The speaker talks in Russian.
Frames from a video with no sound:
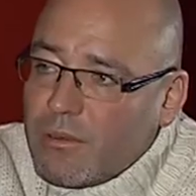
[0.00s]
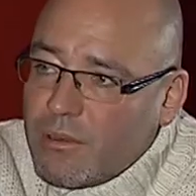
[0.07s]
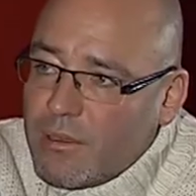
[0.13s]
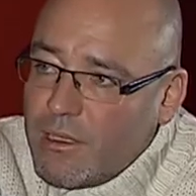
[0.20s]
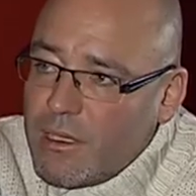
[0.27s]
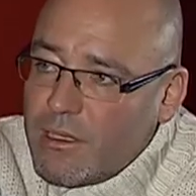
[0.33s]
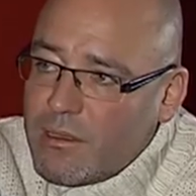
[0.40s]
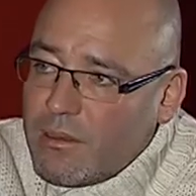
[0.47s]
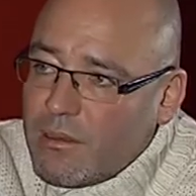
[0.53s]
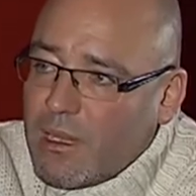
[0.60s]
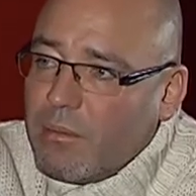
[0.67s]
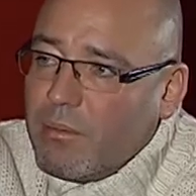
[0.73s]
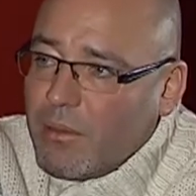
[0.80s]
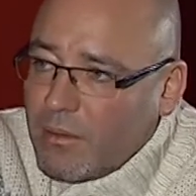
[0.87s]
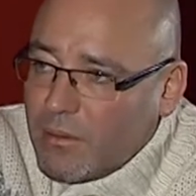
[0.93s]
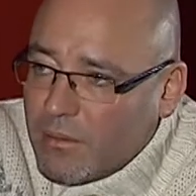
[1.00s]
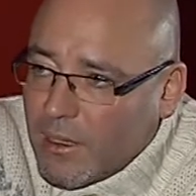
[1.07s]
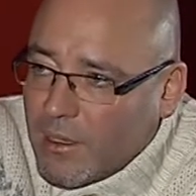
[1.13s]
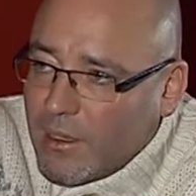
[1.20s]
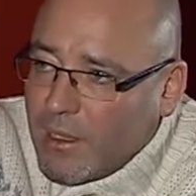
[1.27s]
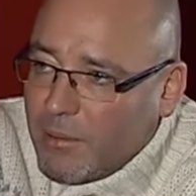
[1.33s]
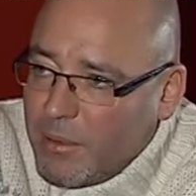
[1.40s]
Есть как бы
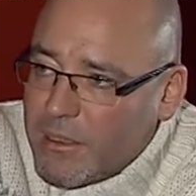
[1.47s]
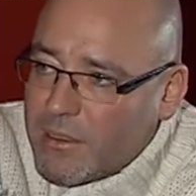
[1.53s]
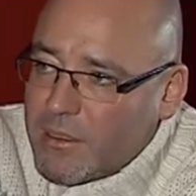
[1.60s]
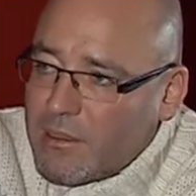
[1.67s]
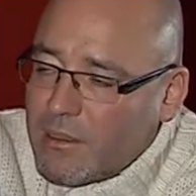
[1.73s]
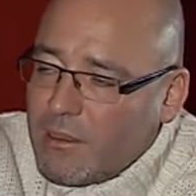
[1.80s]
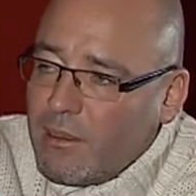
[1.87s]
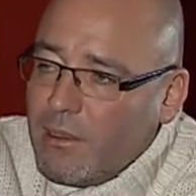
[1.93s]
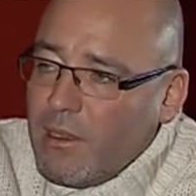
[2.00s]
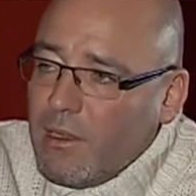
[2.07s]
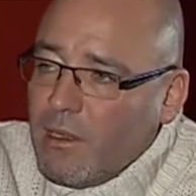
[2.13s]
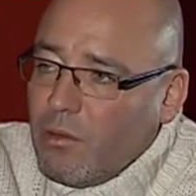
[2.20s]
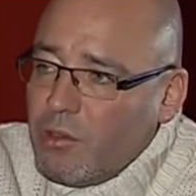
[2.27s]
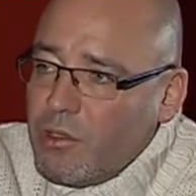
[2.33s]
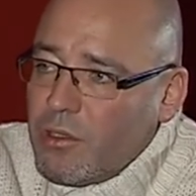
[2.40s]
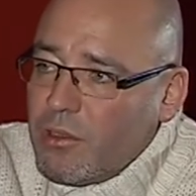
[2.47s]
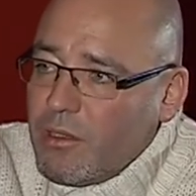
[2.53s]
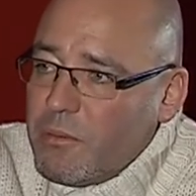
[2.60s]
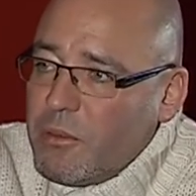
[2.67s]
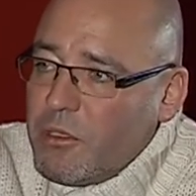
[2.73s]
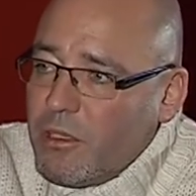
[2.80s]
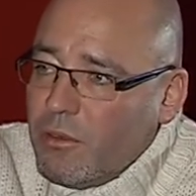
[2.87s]
такая присказка, хочешь
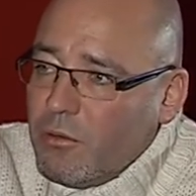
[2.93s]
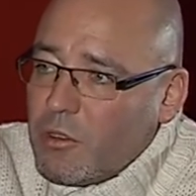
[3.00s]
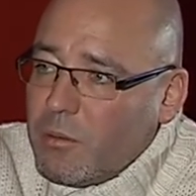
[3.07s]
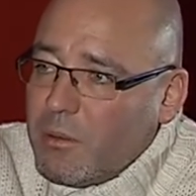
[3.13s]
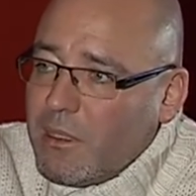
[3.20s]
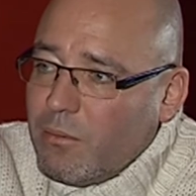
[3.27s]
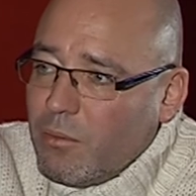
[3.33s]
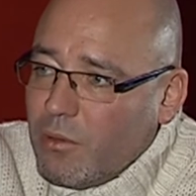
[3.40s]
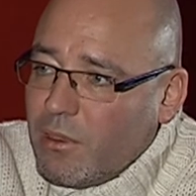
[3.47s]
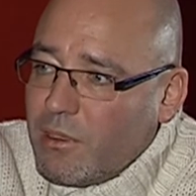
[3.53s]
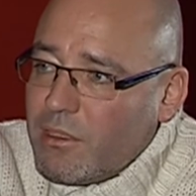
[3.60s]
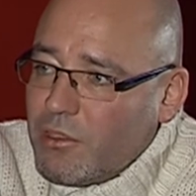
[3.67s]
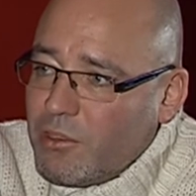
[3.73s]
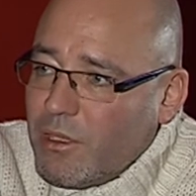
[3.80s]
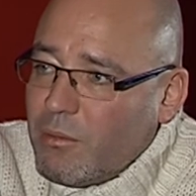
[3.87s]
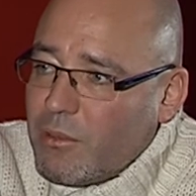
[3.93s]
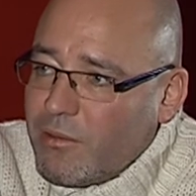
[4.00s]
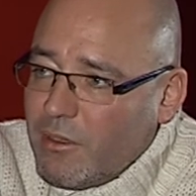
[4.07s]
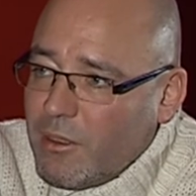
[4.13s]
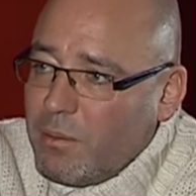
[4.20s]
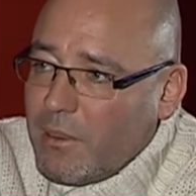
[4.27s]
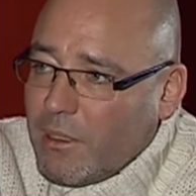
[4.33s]
наспешить Господа Бога, расскажи ему о
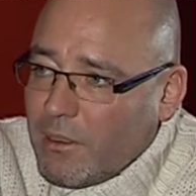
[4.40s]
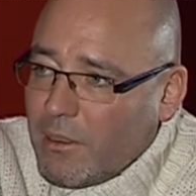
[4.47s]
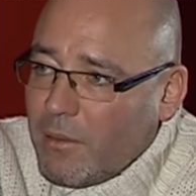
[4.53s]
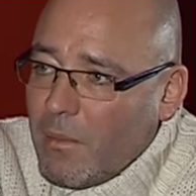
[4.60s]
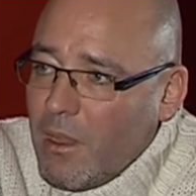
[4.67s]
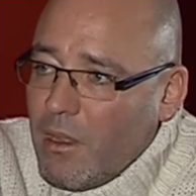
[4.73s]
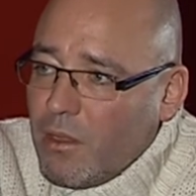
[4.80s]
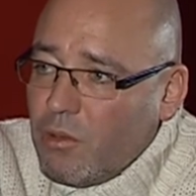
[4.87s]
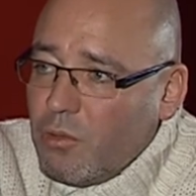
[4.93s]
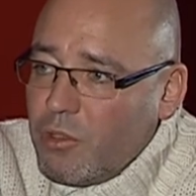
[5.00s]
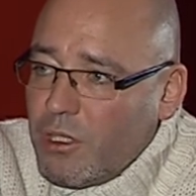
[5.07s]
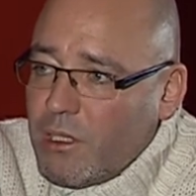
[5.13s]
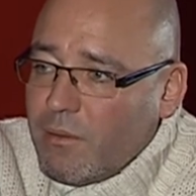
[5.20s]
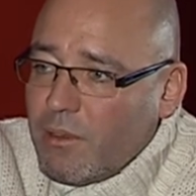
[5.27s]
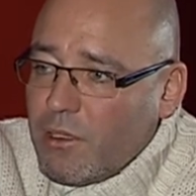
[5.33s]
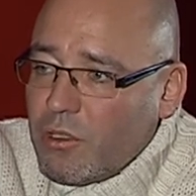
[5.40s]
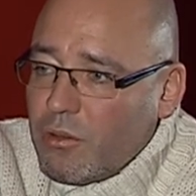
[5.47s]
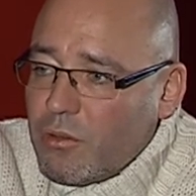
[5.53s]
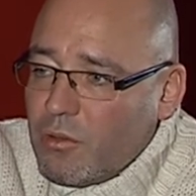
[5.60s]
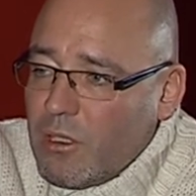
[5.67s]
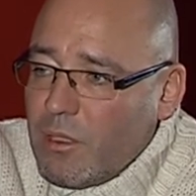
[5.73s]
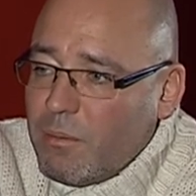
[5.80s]
своих планах. Но учитывая,
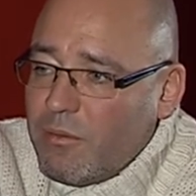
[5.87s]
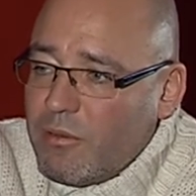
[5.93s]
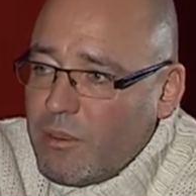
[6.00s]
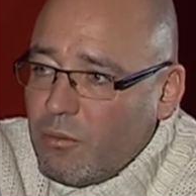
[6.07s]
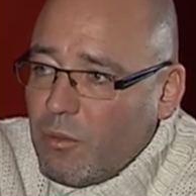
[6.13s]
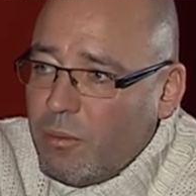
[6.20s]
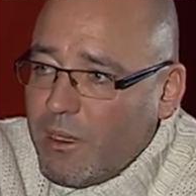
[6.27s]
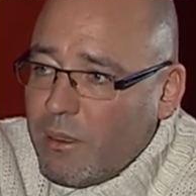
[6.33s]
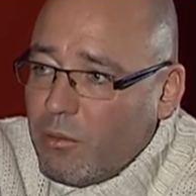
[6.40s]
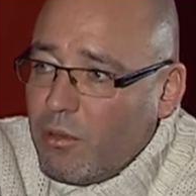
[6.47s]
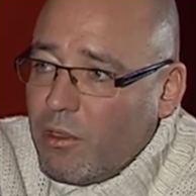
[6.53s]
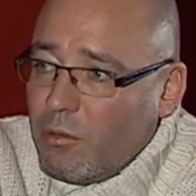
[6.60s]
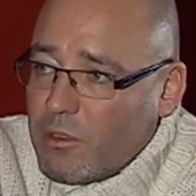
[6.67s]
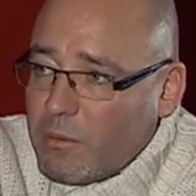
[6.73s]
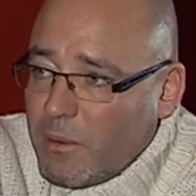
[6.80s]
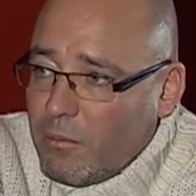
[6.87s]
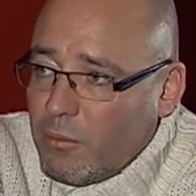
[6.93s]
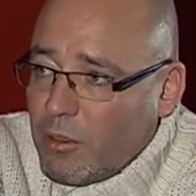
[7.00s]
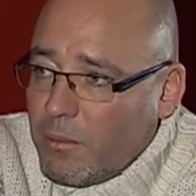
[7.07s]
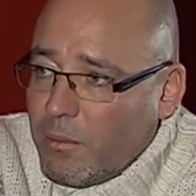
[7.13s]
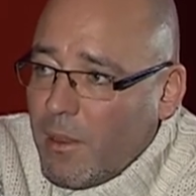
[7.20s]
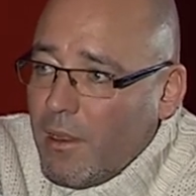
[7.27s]
что, судя по всему, перед мной не Господь
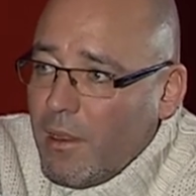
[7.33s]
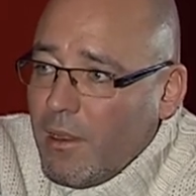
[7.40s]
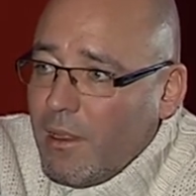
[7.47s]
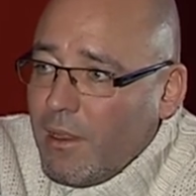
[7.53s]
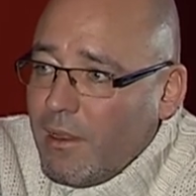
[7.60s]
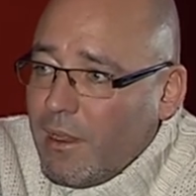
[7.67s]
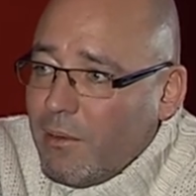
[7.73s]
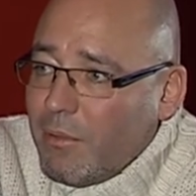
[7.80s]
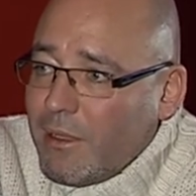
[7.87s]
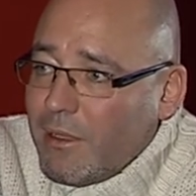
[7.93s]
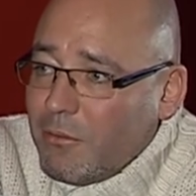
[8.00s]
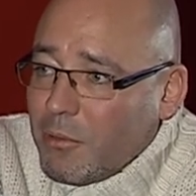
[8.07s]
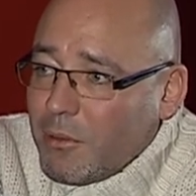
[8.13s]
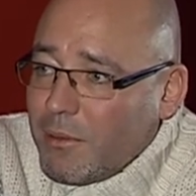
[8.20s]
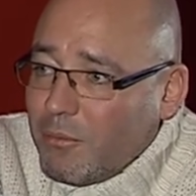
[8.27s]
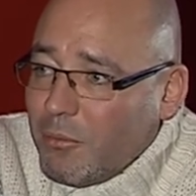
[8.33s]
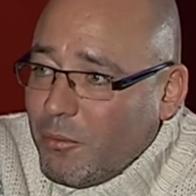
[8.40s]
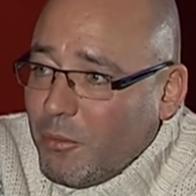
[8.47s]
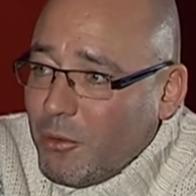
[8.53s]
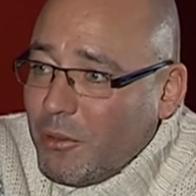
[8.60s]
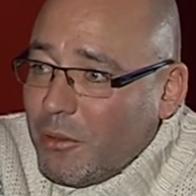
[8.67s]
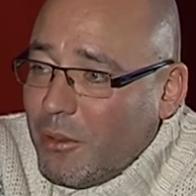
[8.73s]
Бог, я бы это вот,
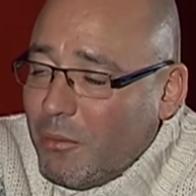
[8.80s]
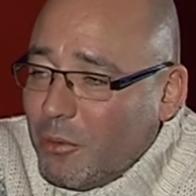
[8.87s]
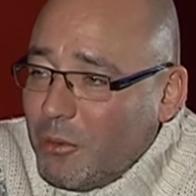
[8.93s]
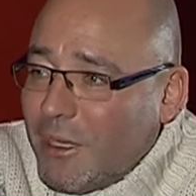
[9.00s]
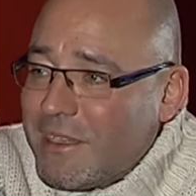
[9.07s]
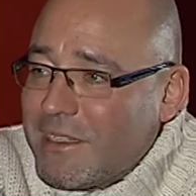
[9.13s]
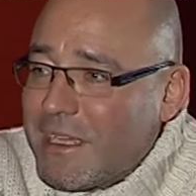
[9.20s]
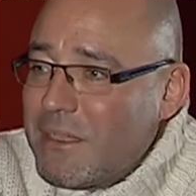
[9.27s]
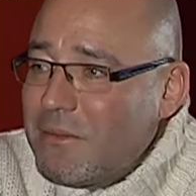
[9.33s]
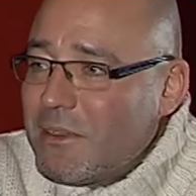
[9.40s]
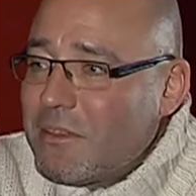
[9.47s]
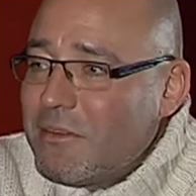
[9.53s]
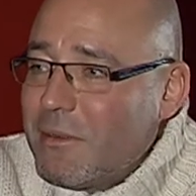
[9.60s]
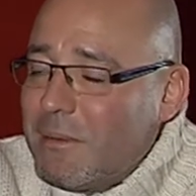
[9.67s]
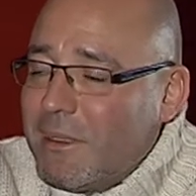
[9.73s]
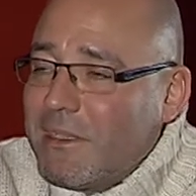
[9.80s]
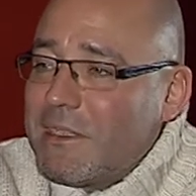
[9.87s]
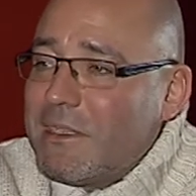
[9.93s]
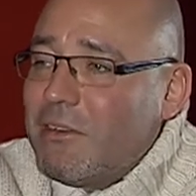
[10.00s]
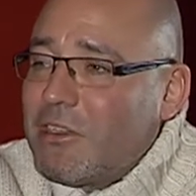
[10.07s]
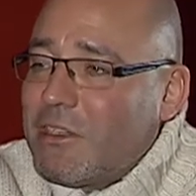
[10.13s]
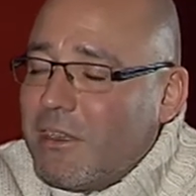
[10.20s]
буду, буду рассказывать о своих
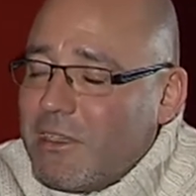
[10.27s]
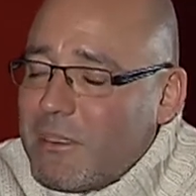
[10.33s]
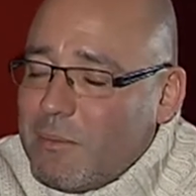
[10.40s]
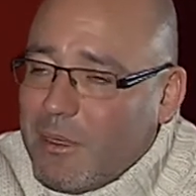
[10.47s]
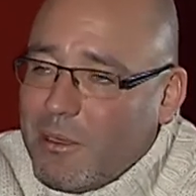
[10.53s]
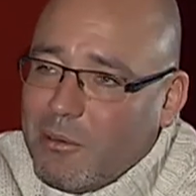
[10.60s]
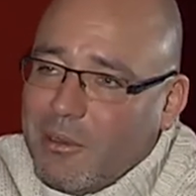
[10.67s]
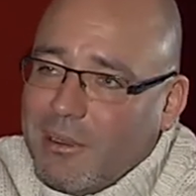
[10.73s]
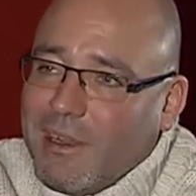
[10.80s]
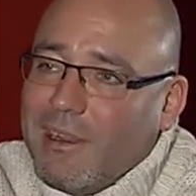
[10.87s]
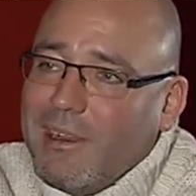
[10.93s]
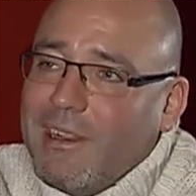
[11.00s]
планах совершенно спокойно.